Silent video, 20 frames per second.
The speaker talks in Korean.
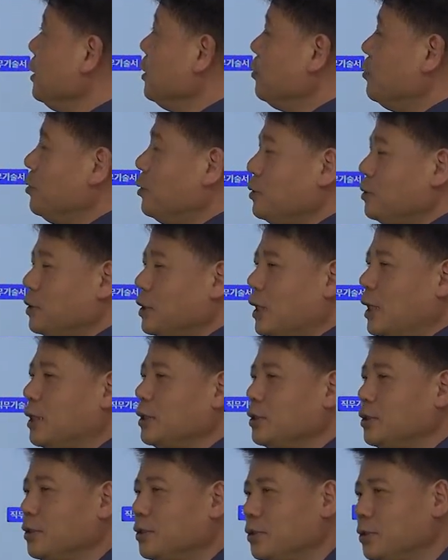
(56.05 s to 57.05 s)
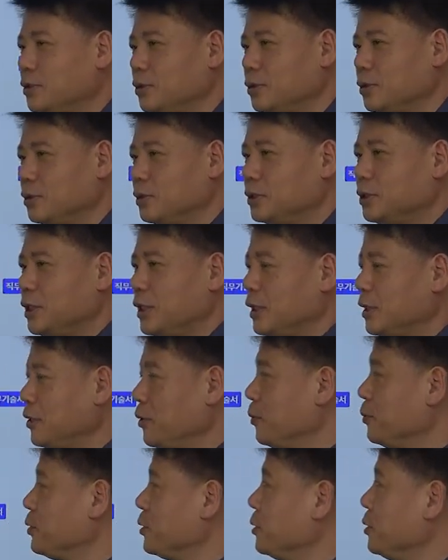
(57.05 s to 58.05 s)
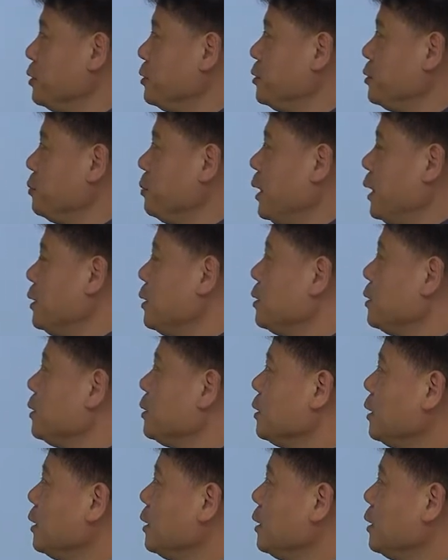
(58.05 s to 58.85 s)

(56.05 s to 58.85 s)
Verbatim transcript: 물론 이제 학력 제한이 없어졌지만